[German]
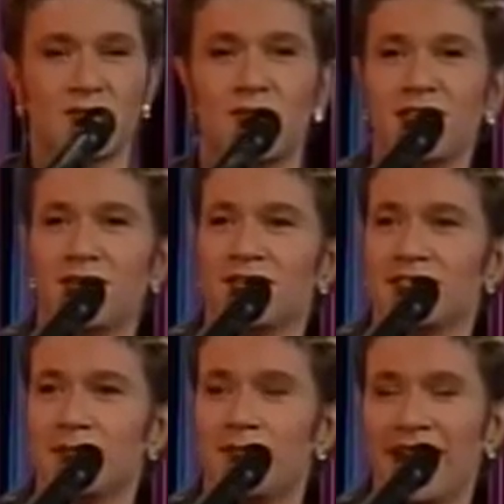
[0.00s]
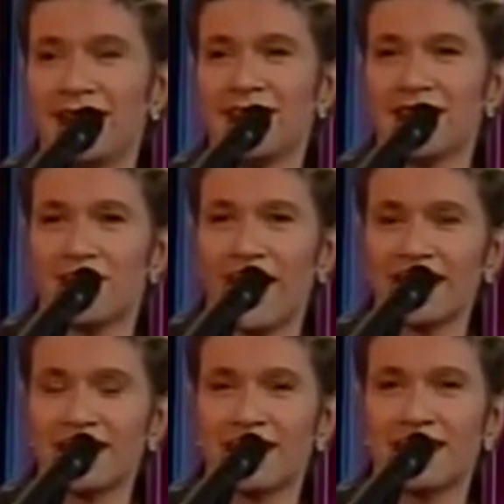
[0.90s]
Ich spiele für Sie Penny, das
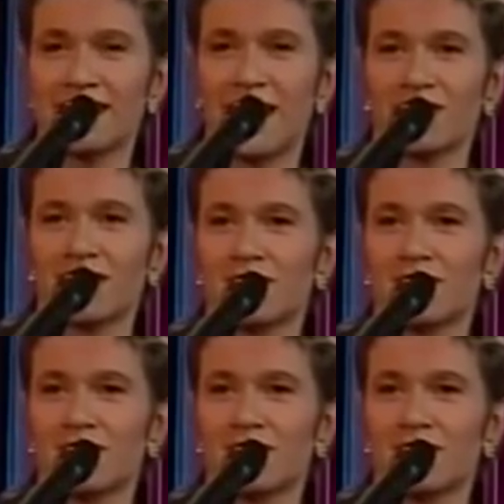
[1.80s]
Waisenkind aus